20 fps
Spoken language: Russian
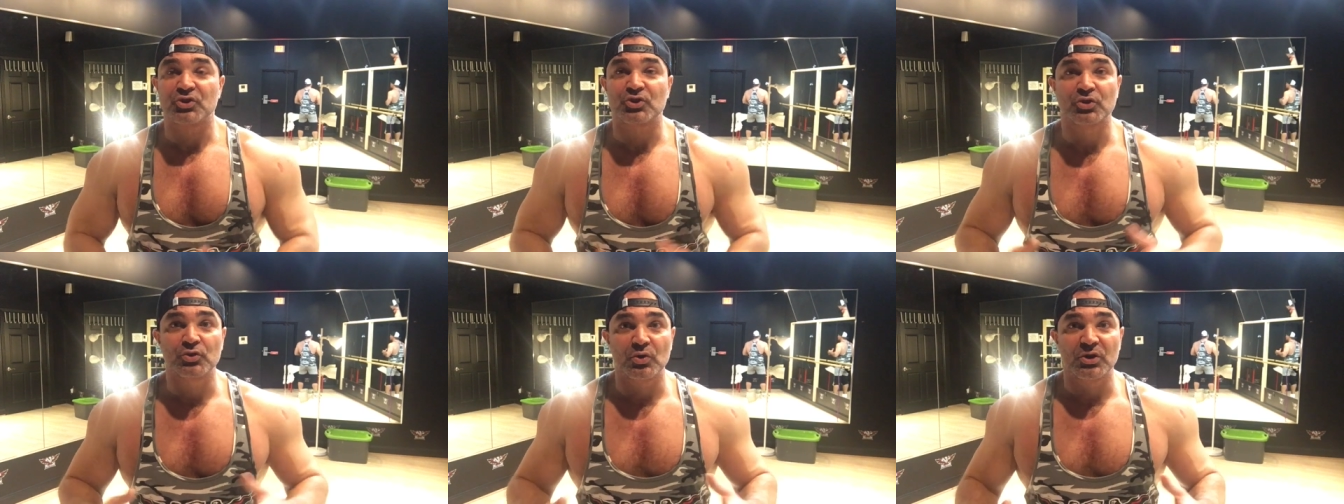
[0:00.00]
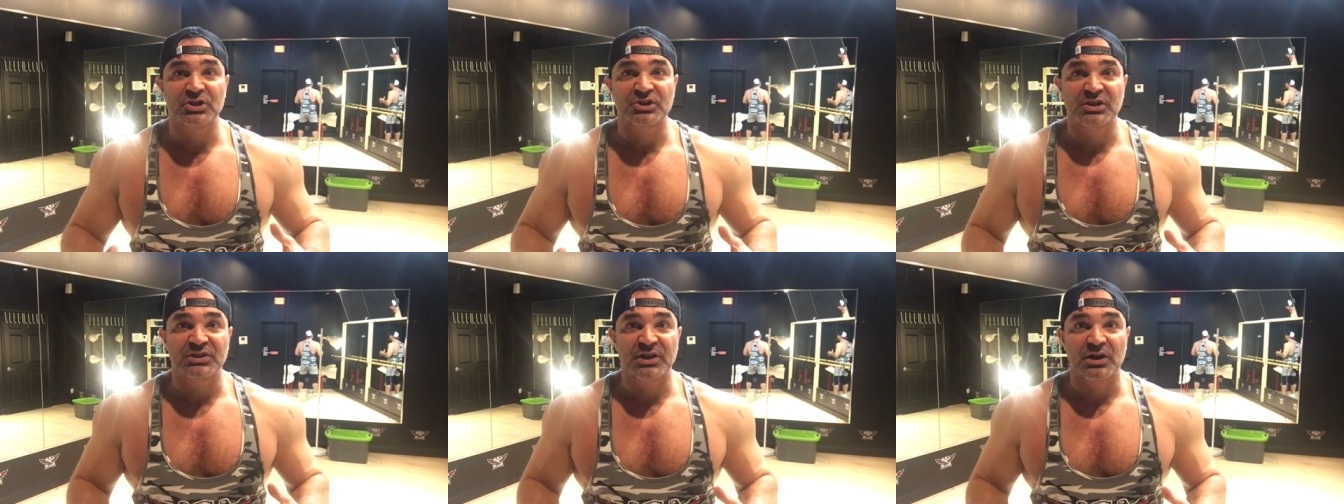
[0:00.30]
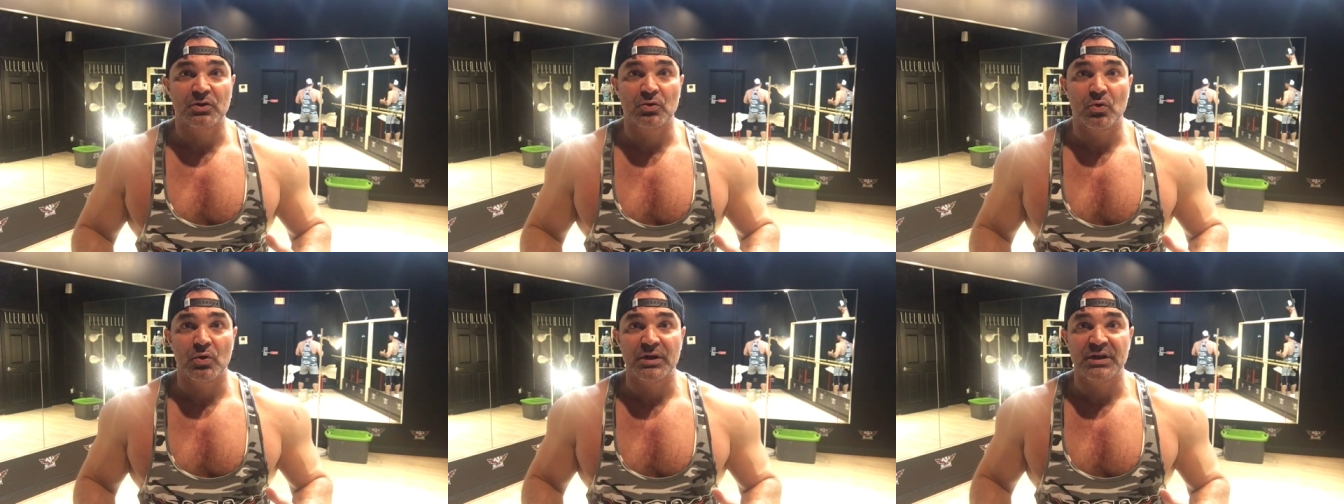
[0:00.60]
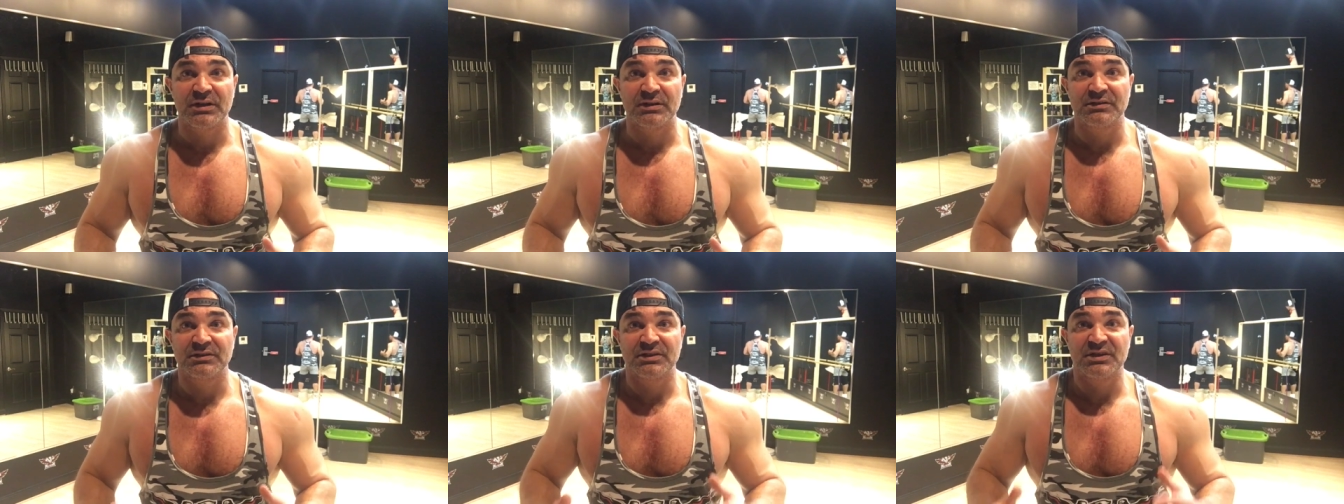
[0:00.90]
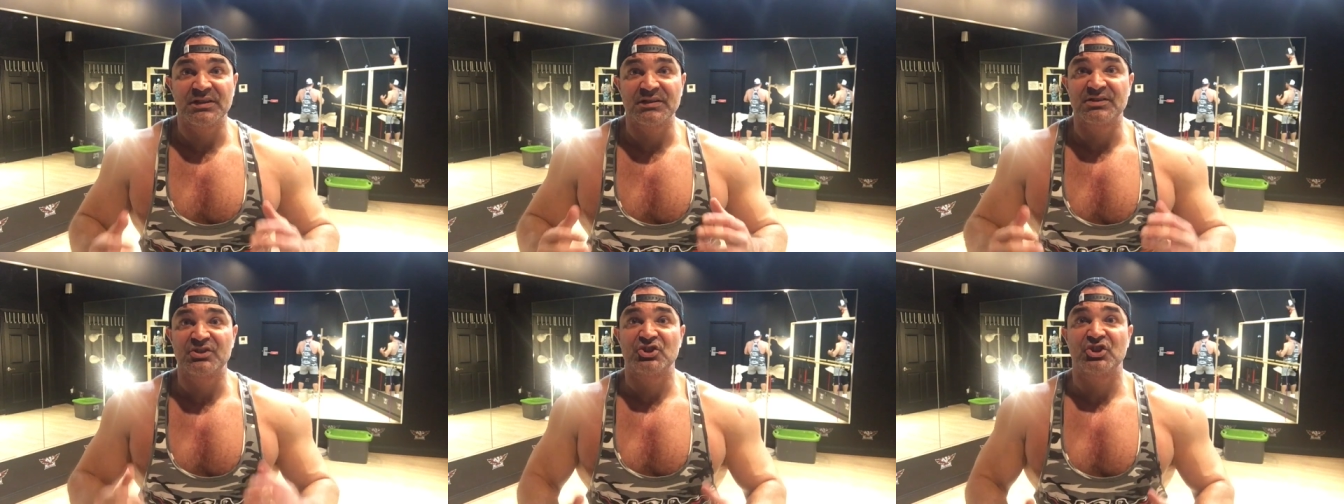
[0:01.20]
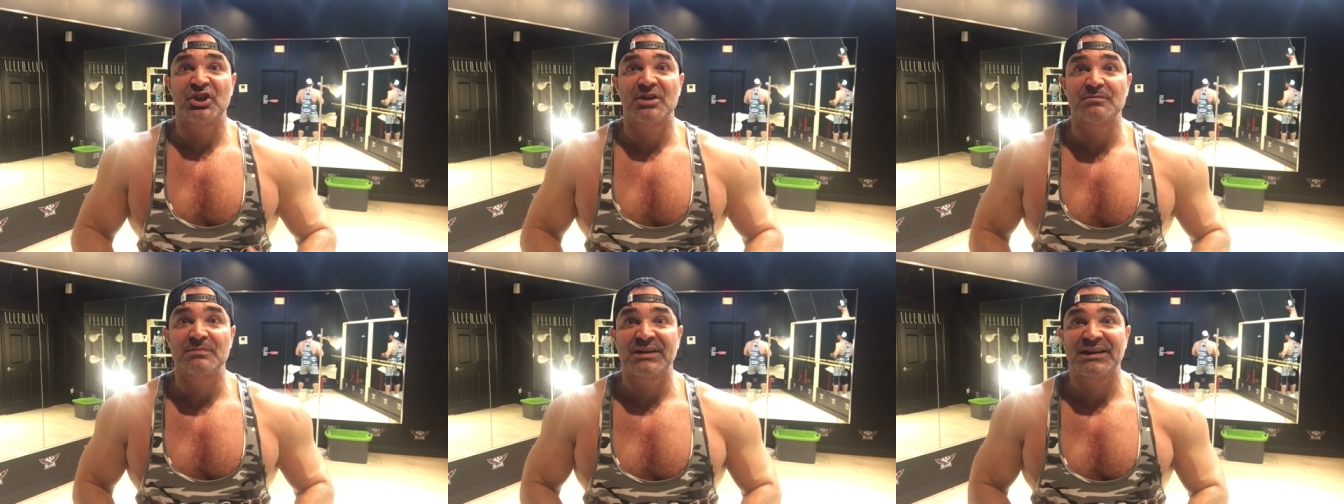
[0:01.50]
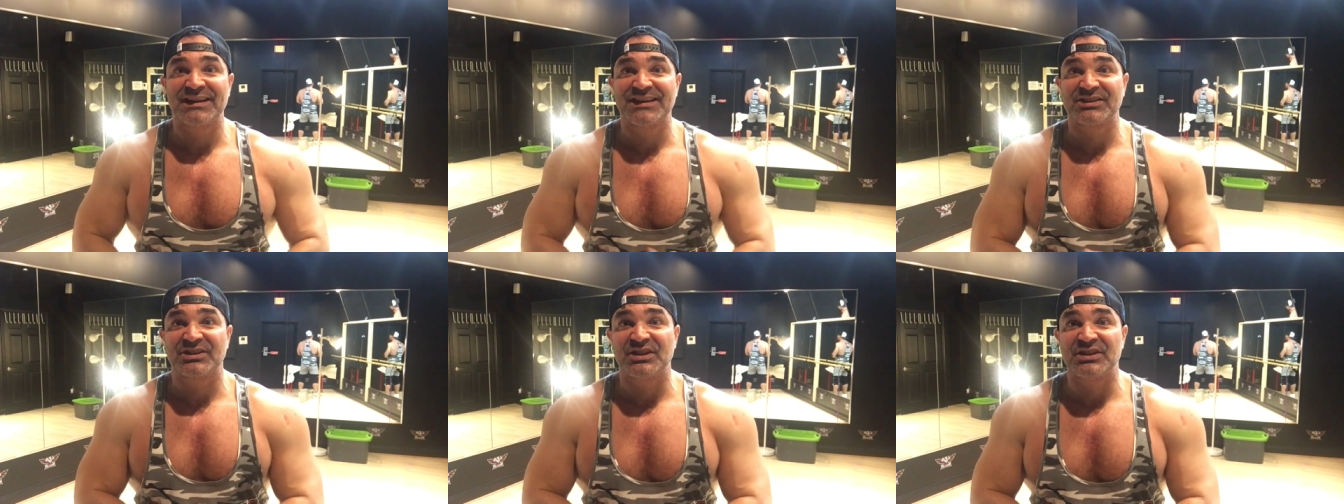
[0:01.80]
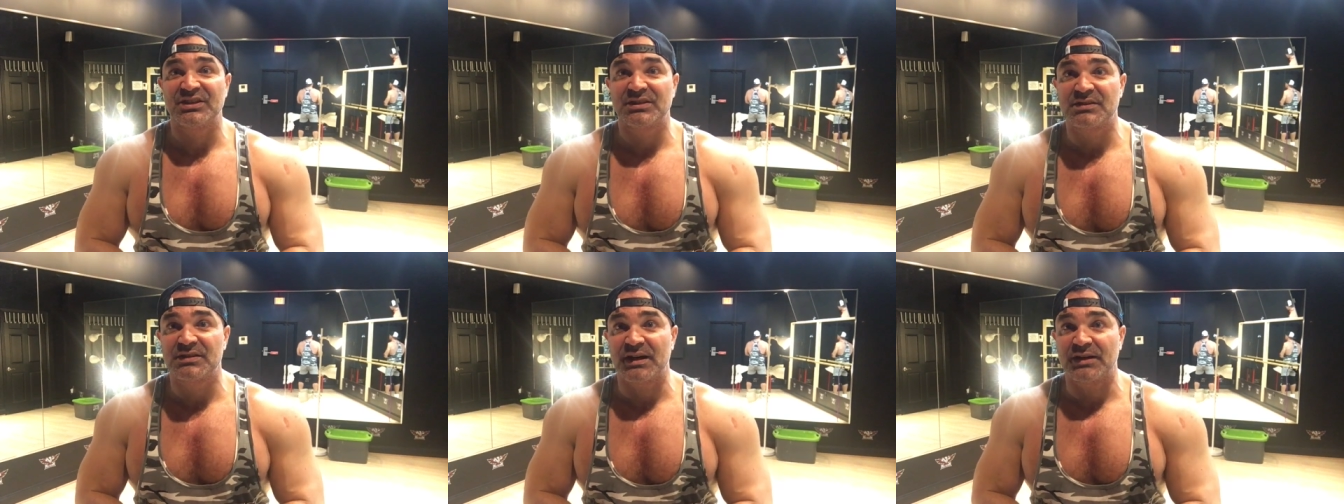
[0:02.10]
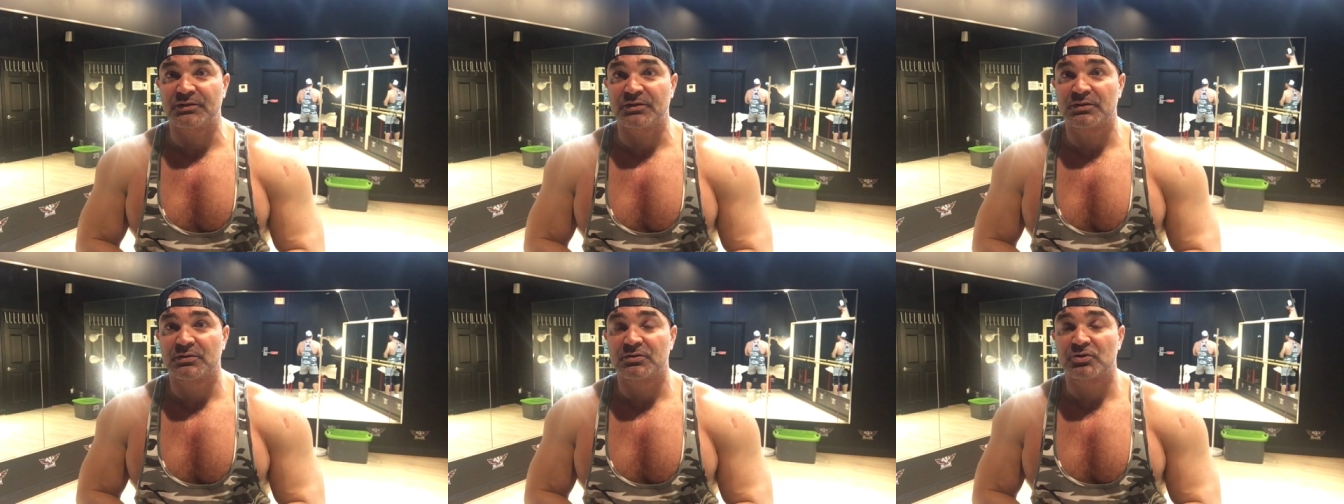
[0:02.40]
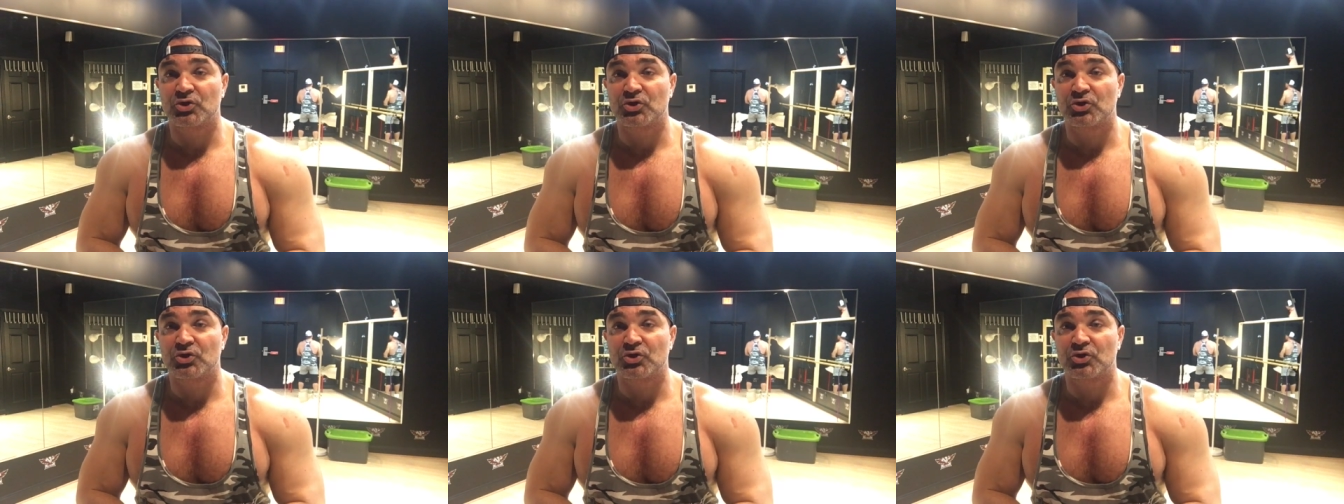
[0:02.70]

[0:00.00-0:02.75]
что это такое и с чем это едят,